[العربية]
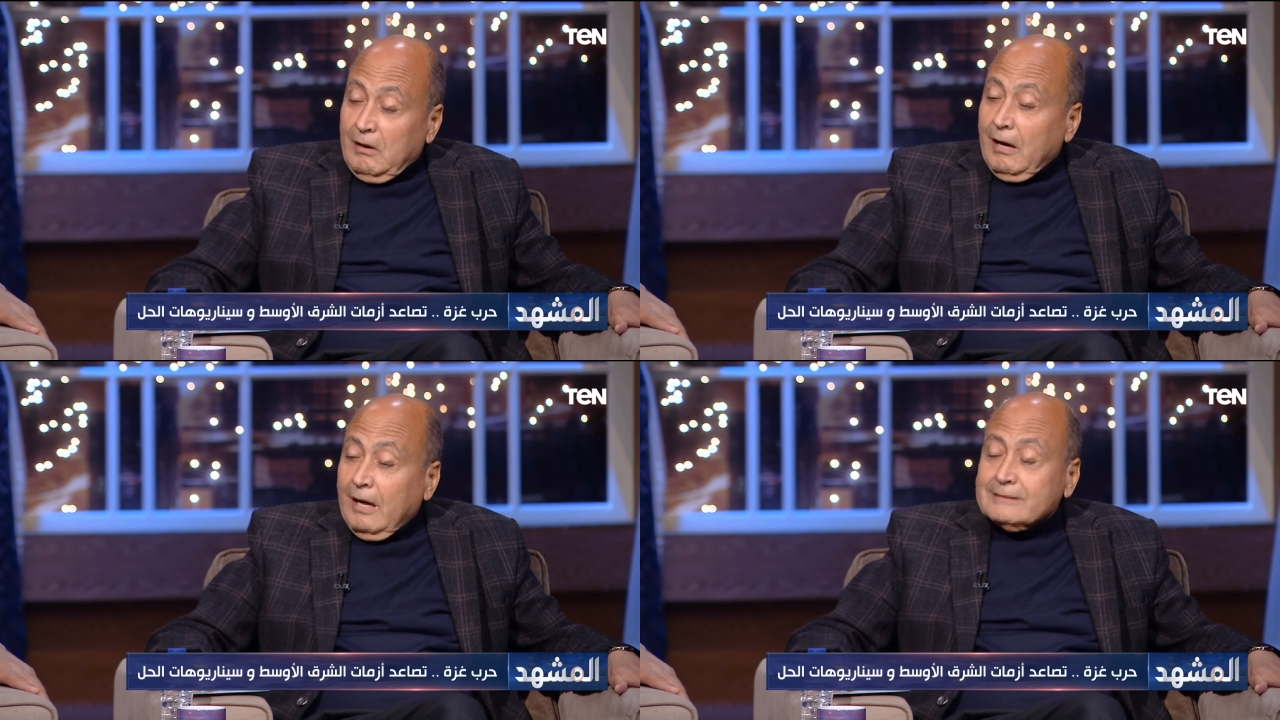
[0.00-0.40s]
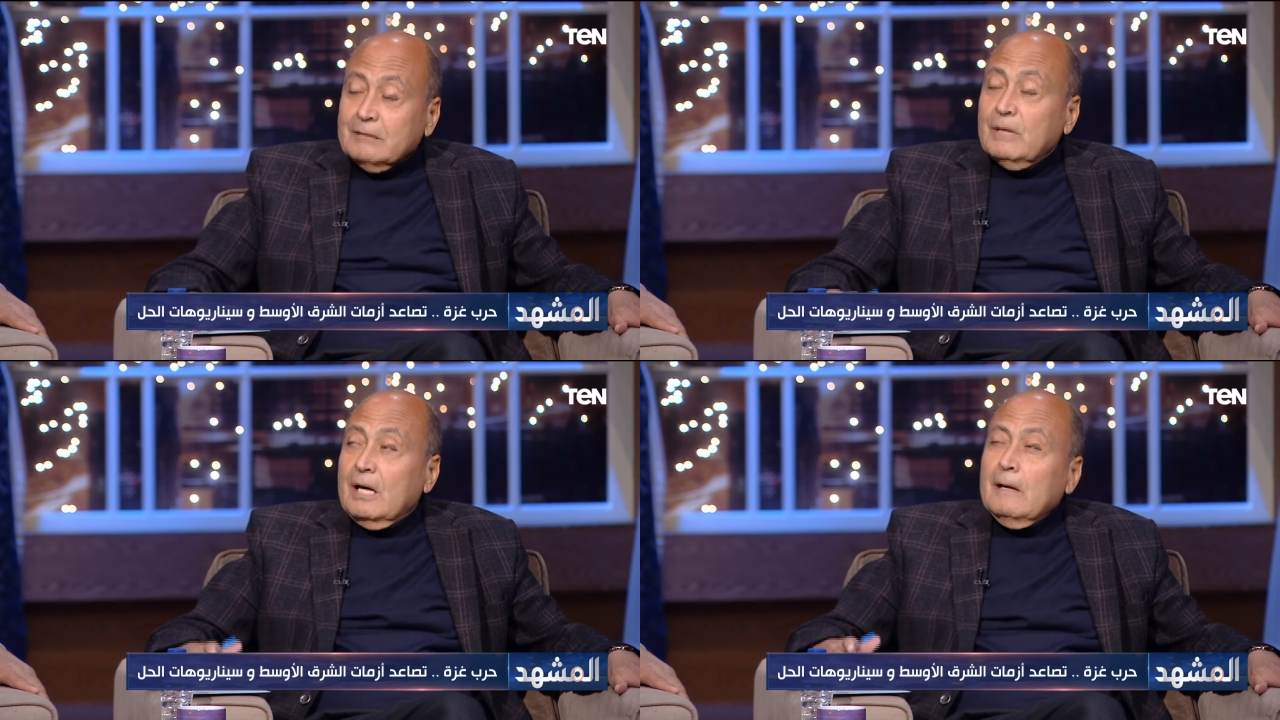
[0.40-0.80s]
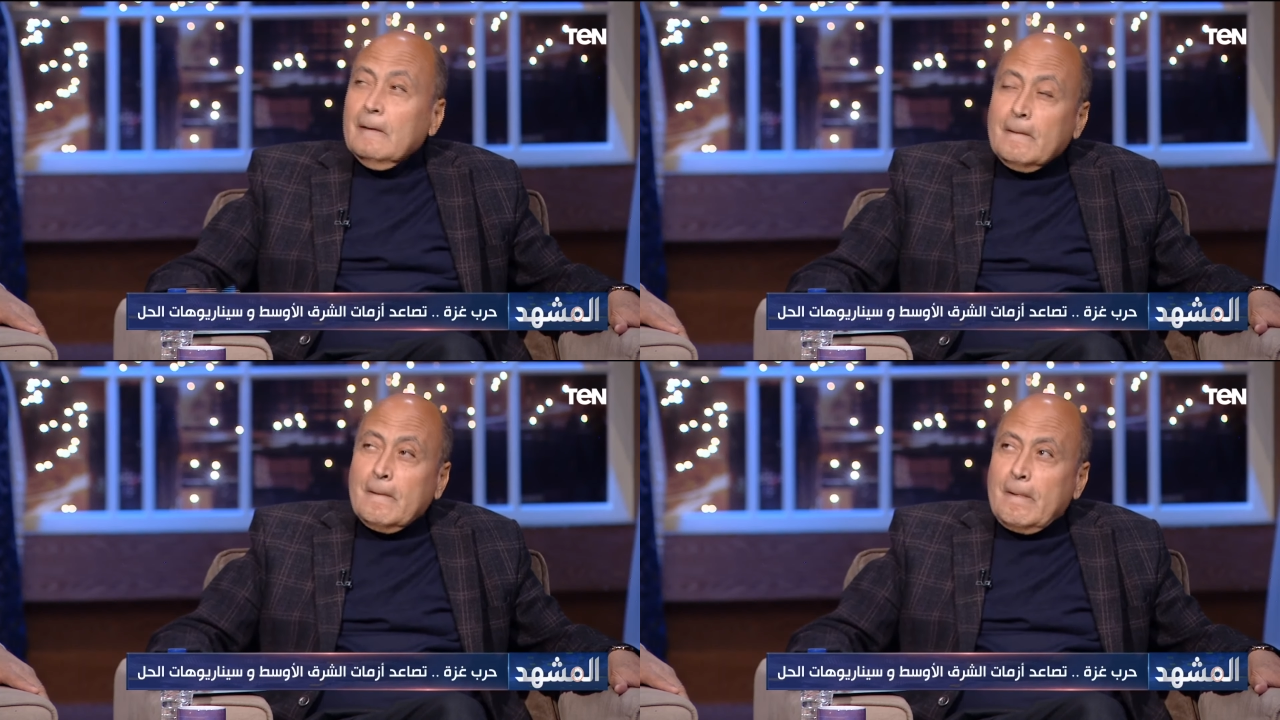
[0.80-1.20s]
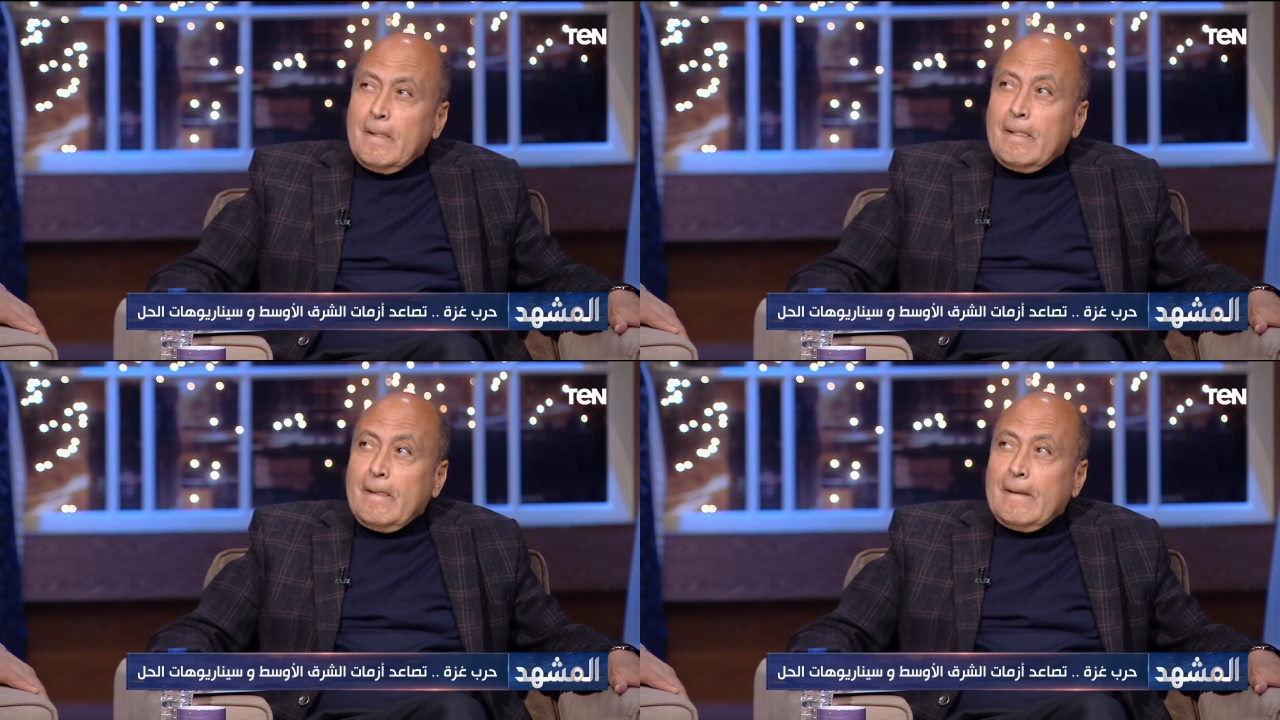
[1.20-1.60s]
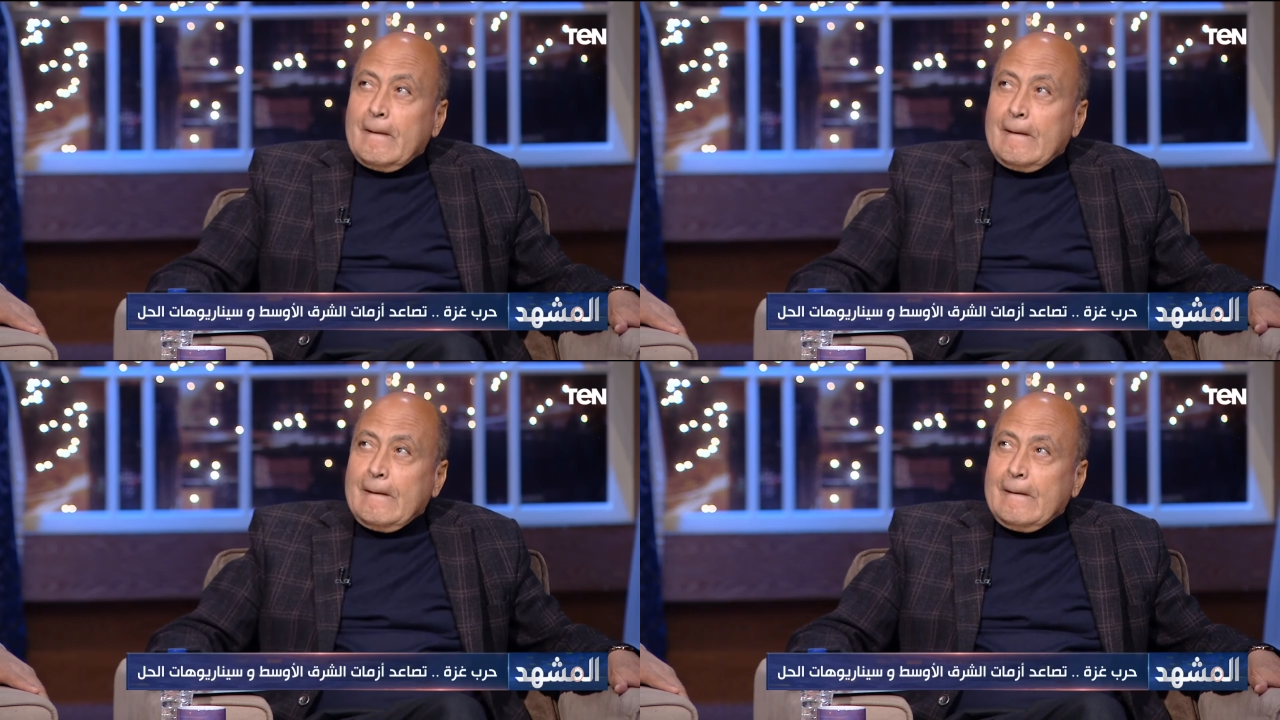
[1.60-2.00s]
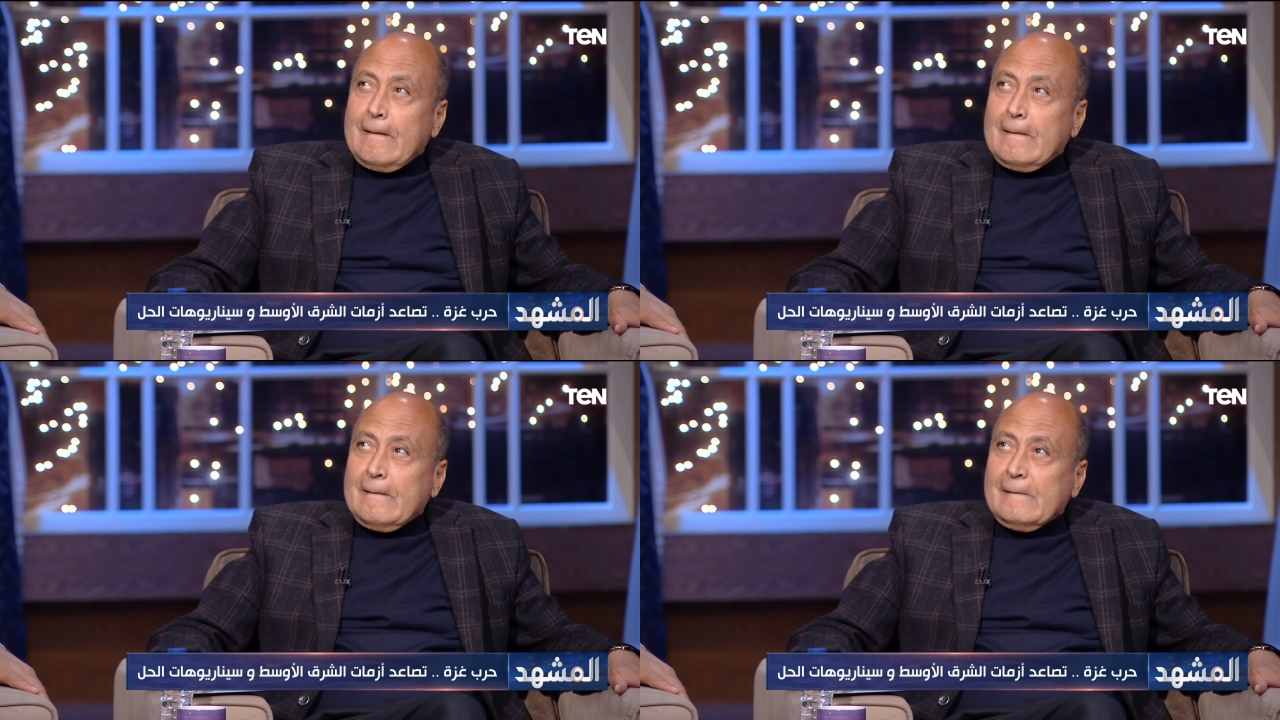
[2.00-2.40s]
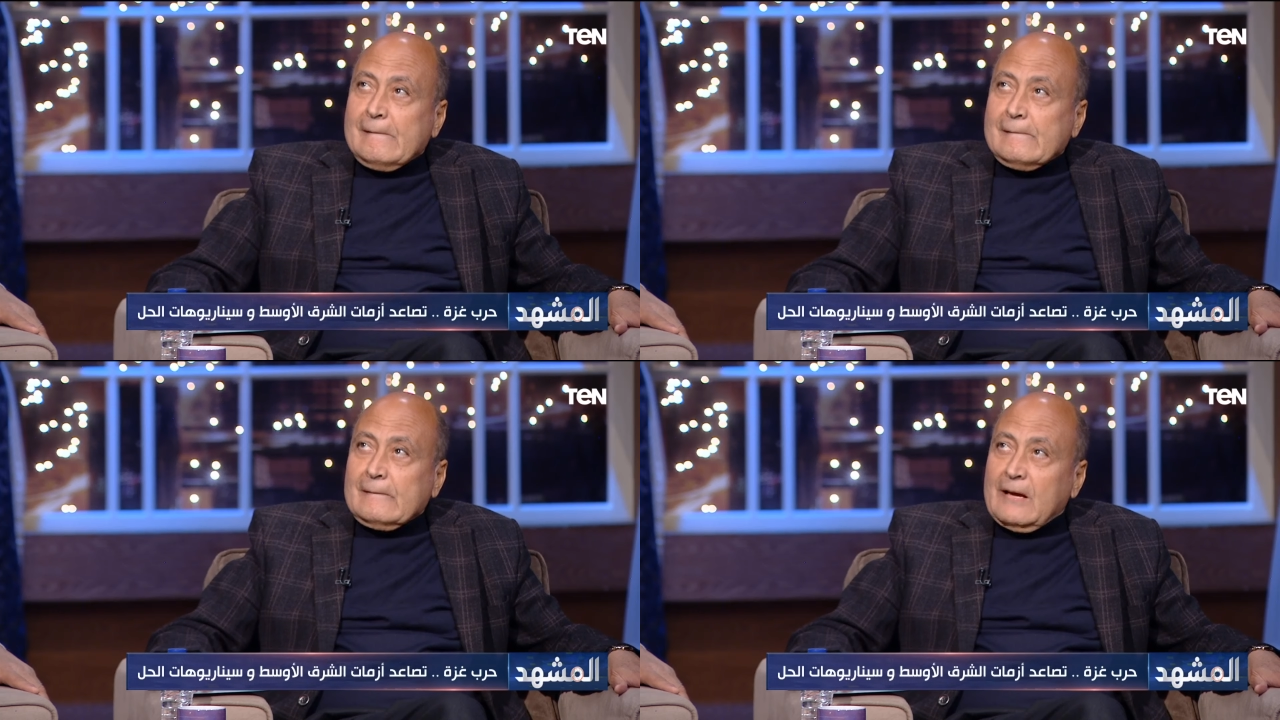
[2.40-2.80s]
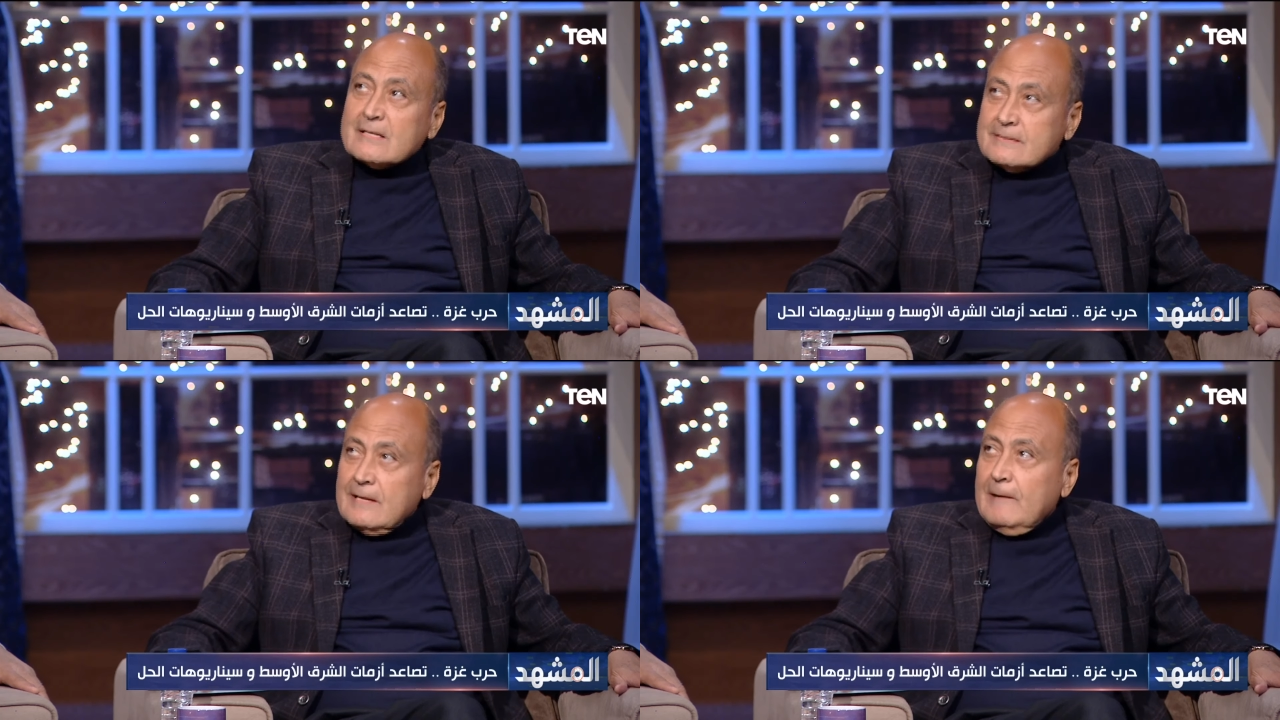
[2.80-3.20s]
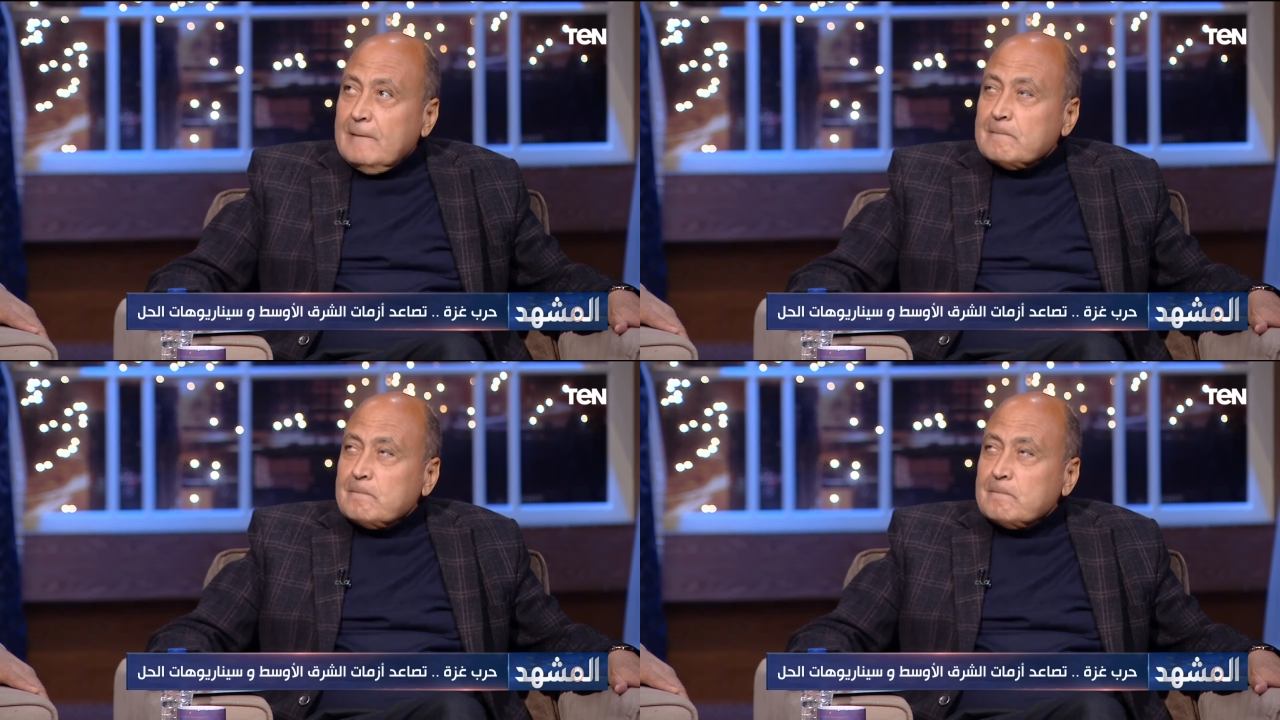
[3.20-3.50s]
هتبقى آه، غزه